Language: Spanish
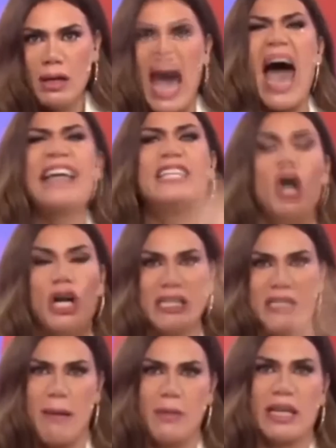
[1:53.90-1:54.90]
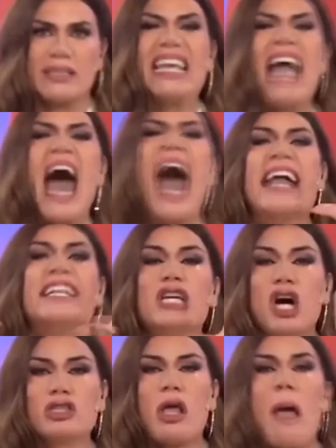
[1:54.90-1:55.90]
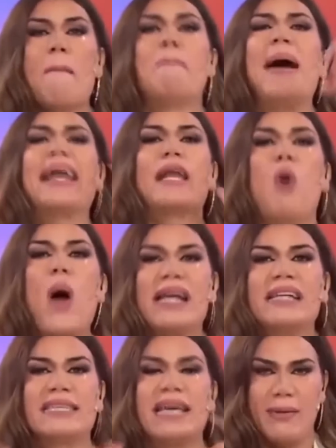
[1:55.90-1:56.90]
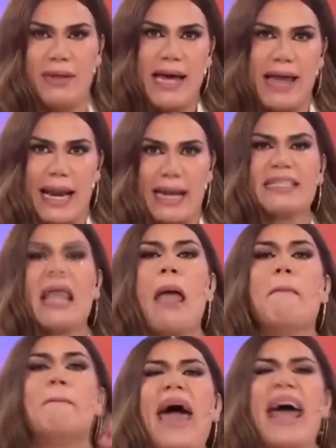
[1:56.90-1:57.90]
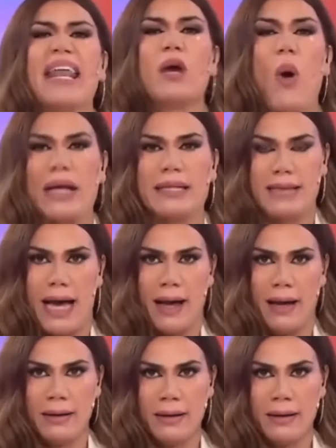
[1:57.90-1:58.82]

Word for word: Años que llevamos así, años. Vergüenza debería darles, vergüenza.